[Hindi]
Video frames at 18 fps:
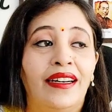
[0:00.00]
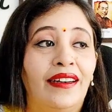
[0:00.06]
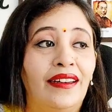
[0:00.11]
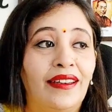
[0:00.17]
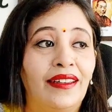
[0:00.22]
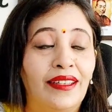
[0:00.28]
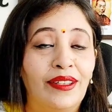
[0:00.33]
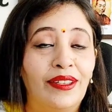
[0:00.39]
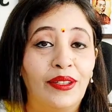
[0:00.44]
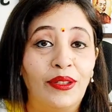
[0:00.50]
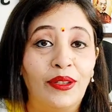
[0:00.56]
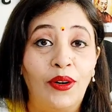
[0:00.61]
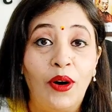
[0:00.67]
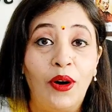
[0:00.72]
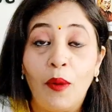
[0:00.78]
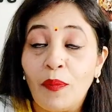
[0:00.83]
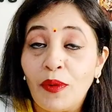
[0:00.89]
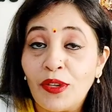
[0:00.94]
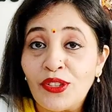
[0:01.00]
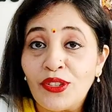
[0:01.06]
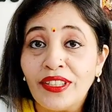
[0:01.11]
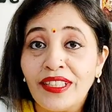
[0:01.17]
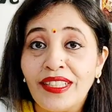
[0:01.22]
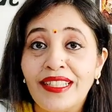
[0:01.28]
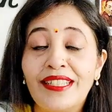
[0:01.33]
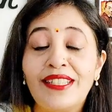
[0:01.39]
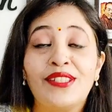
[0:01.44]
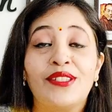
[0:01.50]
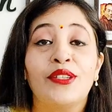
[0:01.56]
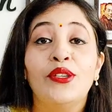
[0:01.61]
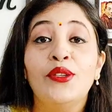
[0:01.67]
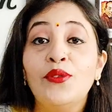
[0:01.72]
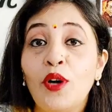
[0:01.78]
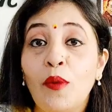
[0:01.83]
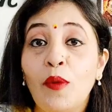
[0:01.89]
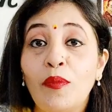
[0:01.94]
अपॉर्चुनिटीज़
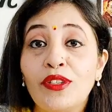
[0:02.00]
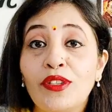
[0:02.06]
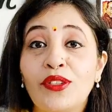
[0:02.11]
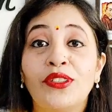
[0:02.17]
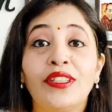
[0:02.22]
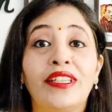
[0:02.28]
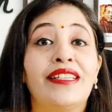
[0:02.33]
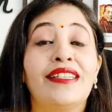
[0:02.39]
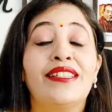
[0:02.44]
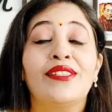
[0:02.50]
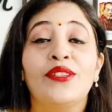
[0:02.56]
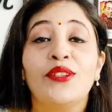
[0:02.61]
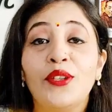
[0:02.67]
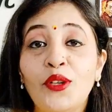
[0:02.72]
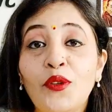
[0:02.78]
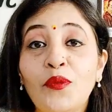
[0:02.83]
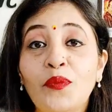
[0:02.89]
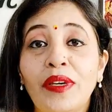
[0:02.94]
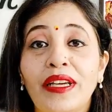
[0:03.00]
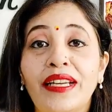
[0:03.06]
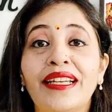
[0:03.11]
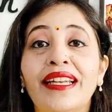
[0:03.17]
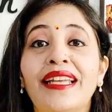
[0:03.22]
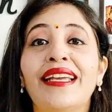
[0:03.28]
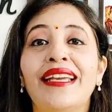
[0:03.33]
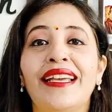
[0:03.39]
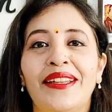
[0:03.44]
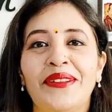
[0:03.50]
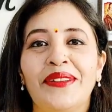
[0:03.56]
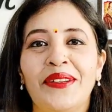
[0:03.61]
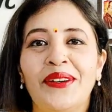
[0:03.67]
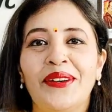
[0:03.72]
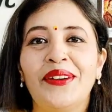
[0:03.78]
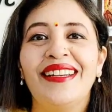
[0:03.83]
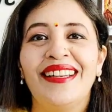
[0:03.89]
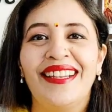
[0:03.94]
न्यू अपॉर्चुनिटीज़ न्यू बिगनिंग इन
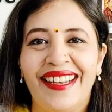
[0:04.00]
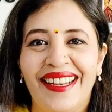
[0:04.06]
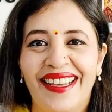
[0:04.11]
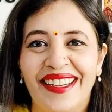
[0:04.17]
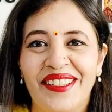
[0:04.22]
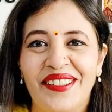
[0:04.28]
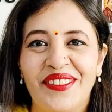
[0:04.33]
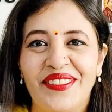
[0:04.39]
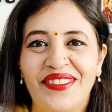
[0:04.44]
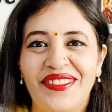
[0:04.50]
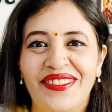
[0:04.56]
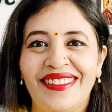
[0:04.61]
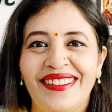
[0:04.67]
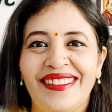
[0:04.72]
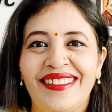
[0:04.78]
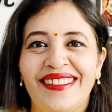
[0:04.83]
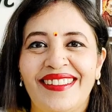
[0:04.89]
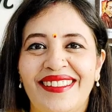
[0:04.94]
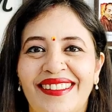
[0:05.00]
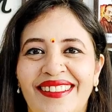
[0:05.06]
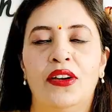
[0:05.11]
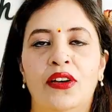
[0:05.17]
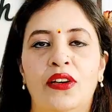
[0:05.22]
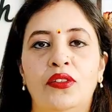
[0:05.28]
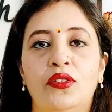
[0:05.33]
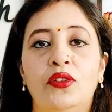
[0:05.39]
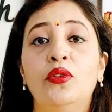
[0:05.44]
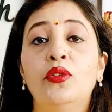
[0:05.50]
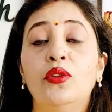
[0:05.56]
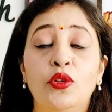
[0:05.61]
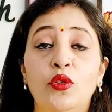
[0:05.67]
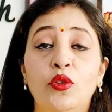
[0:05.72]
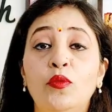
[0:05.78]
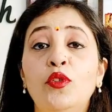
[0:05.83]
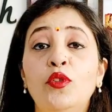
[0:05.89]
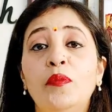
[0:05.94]
योर लाइफ तो न्यू
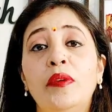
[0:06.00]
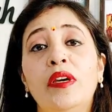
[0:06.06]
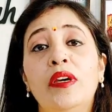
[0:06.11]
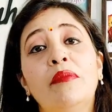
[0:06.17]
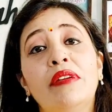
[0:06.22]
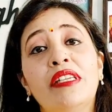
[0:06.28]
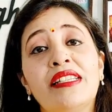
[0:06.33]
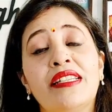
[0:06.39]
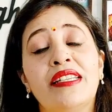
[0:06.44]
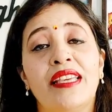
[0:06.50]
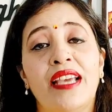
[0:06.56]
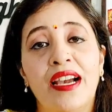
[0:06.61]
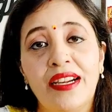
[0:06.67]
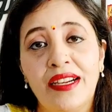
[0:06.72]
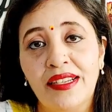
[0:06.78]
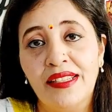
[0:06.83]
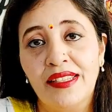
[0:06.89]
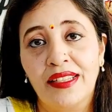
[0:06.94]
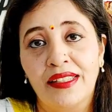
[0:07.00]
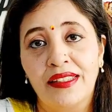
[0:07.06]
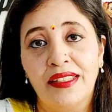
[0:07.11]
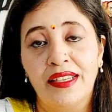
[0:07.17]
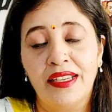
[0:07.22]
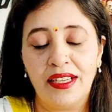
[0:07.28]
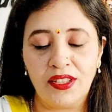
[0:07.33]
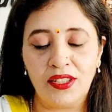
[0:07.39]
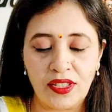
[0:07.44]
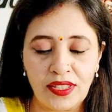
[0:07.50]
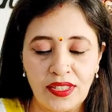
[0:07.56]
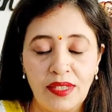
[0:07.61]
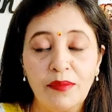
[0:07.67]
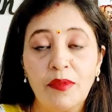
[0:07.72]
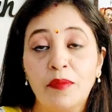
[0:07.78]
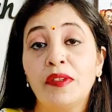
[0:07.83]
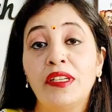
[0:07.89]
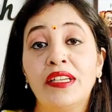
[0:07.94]
मून पे हम ऐसा क्या कर सकते हैं जिससे हम
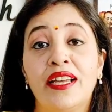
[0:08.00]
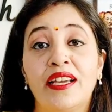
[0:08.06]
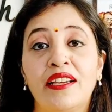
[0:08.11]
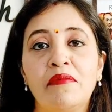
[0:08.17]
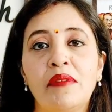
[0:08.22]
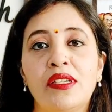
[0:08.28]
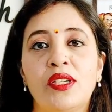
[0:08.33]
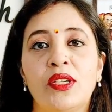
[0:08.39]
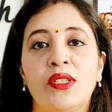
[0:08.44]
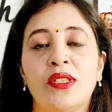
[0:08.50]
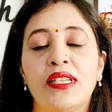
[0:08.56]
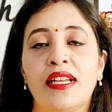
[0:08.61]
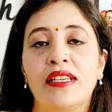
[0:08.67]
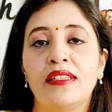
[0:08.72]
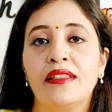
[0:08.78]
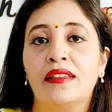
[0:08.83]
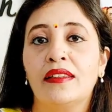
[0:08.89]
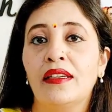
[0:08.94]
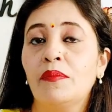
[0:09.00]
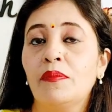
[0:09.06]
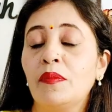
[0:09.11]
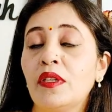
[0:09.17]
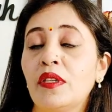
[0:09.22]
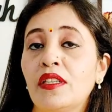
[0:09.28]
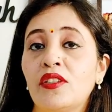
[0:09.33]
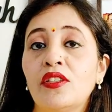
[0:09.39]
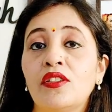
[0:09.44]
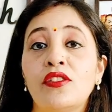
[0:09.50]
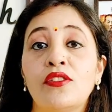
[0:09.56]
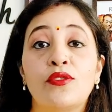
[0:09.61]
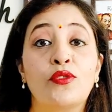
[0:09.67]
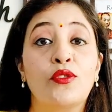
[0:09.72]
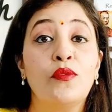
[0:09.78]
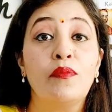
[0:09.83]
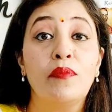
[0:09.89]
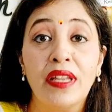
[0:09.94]
अपनी लाइफ में चेंजेस ला सकते हैं अपनी अच्छी चीज़ों
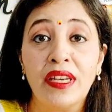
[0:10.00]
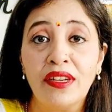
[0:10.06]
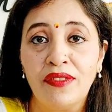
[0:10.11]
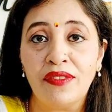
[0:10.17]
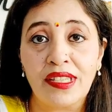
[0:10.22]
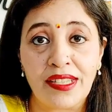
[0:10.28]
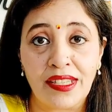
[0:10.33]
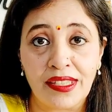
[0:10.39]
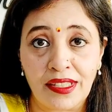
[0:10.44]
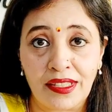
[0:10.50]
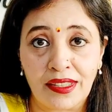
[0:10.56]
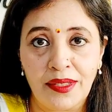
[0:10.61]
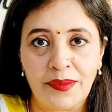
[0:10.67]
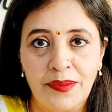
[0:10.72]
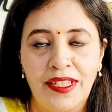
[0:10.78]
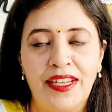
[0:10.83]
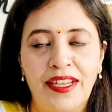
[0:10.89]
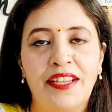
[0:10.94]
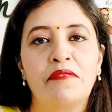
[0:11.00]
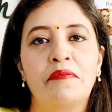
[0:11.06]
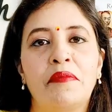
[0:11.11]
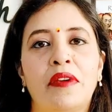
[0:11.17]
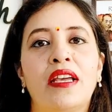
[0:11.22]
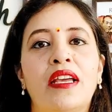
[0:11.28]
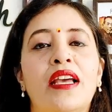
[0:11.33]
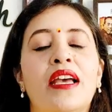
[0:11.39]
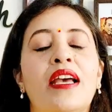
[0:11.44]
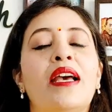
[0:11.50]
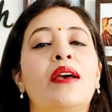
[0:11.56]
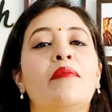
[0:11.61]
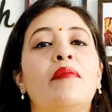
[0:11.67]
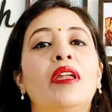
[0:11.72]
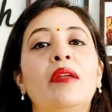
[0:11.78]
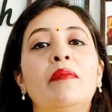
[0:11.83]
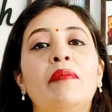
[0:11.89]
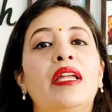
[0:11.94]
को मैनिफेस्ट कर सकते हैं अपने लाइफ में
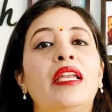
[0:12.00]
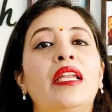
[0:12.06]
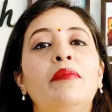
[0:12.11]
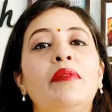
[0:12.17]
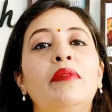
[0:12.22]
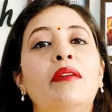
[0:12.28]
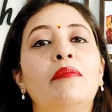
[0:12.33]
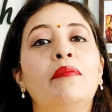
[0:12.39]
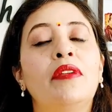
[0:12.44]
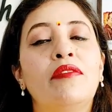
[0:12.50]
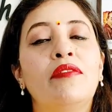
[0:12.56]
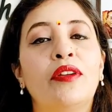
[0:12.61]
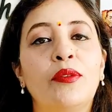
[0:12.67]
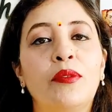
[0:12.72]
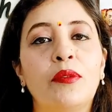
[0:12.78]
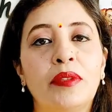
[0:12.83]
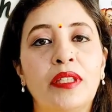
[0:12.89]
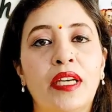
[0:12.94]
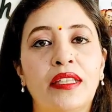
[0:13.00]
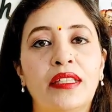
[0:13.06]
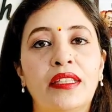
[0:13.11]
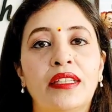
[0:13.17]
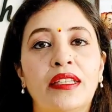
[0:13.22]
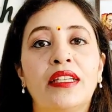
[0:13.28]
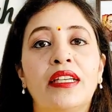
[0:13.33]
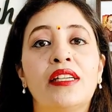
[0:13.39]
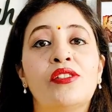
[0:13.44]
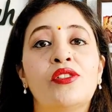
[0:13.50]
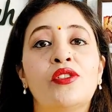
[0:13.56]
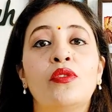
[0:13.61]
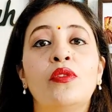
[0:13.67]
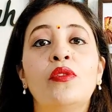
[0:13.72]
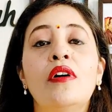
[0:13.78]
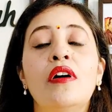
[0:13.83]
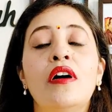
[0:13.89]
मैंने पहले भी अपनी वीडियो में बताया था कि जो